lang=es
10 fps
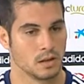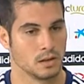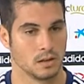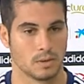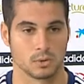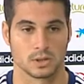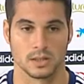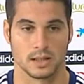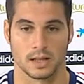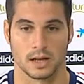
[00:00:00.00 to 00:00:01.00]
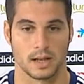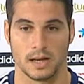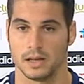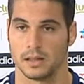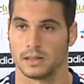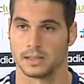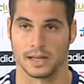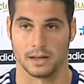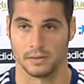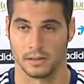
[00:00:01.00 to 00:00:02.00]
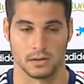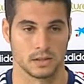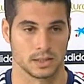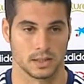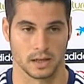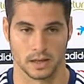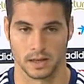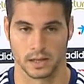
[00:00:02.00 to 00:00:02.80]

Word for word: y vamos a intentar darle alicientes a la afición, que sé que,